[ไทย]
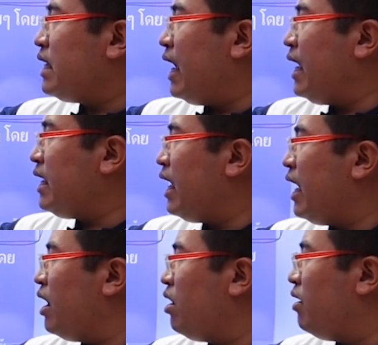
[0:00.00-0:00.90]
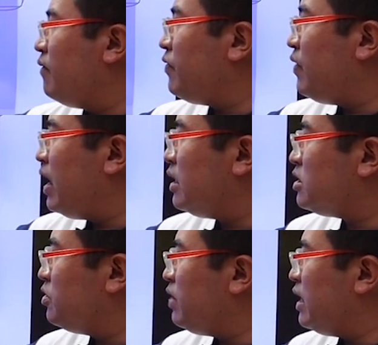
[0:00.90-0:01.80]
take care of their
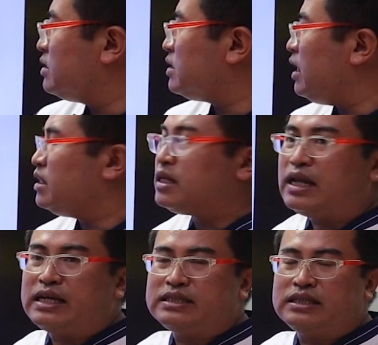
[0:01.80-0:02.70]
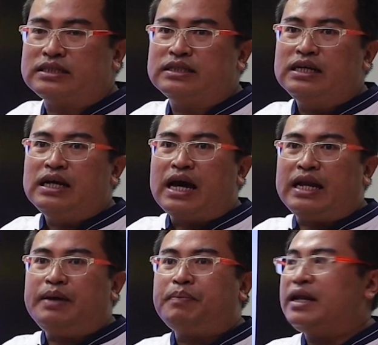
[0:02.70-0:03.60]
students in classes อัน
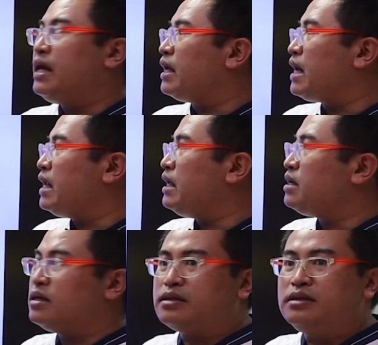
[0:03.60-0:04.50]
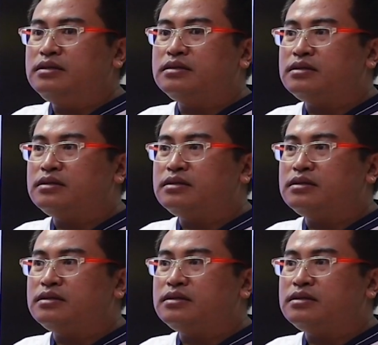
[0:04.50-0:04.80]
นี้เป็นเหตุการณ์ที่เกิดขึ้น